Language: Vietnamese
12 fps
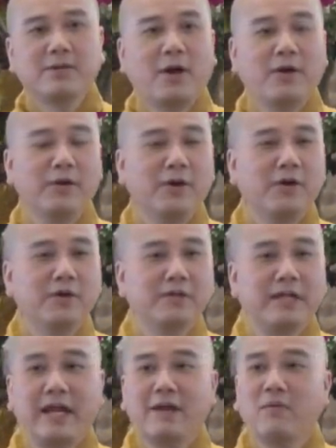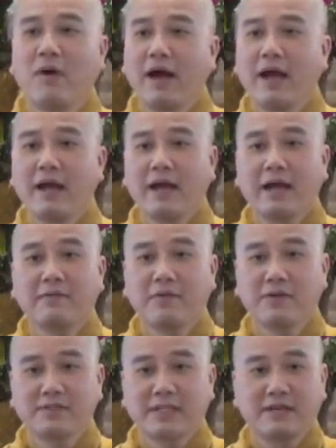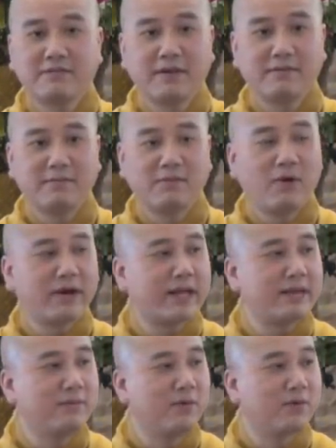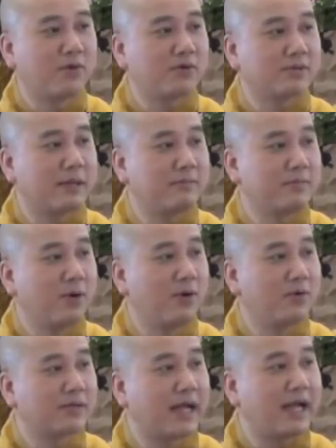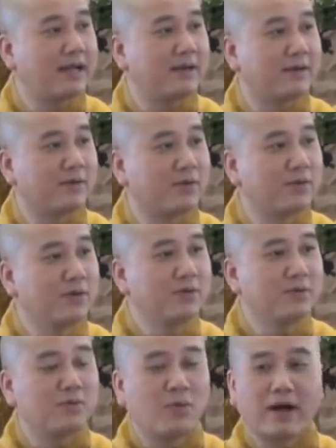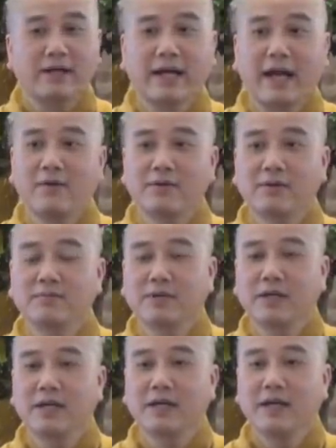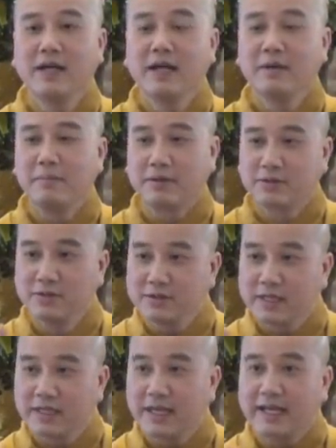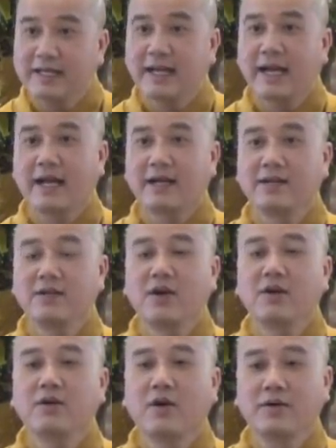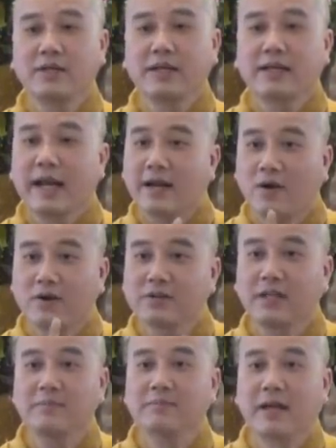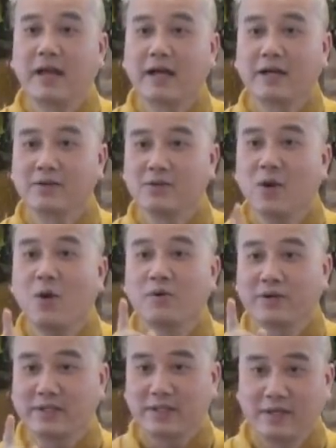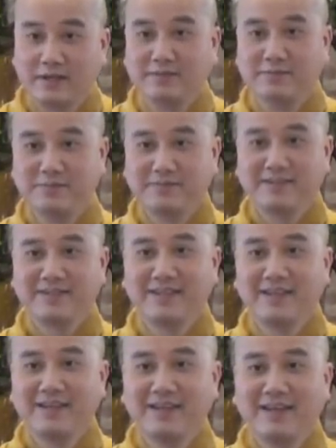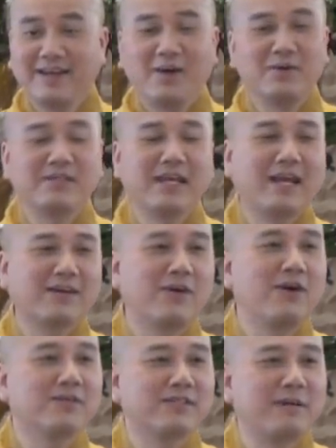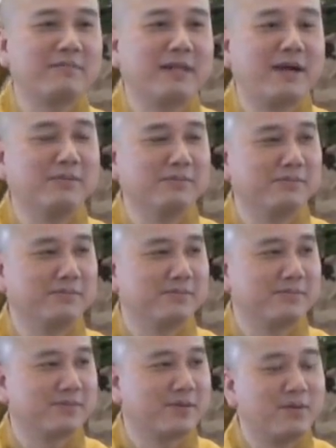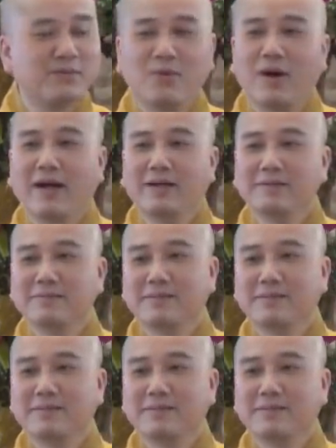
trời ơi rẻ quá iPhone 7 mà qua đây mua có 100 đô một cái à. nó đứng nó quảng cáo ở trong kia mà trước khi lấy ra nó nói rồi nha ra khỏi tiệm là no return ôi chà con trăm đồng tốt quá